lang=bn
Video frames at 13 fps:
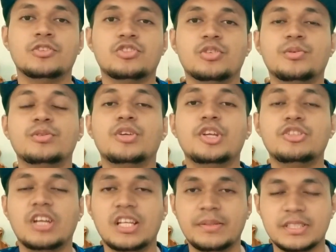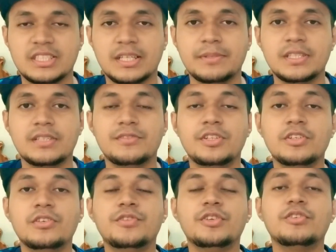সো বন্ধুরা এই ছিল আজকে আমাদের
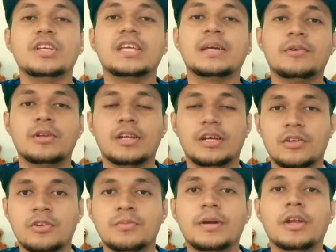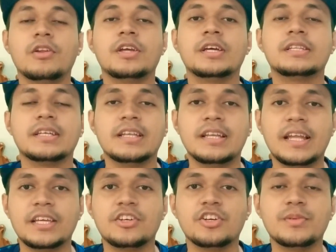ভিডিও ভিডিওটি কেমন লাগলো ভালো লেগে থাকলে
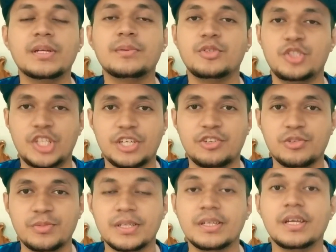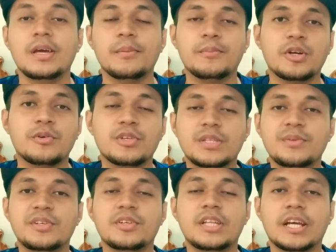লাইক করবেন এবং শেয়ার করবেন পরবর্তী
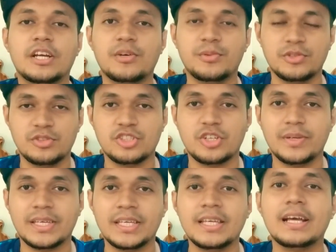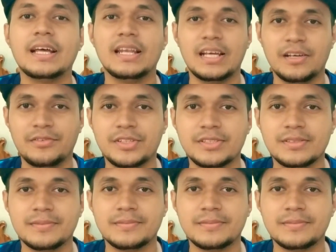ভিডিও দেখা হবে সবাইকে আল্লাহ হাফেজ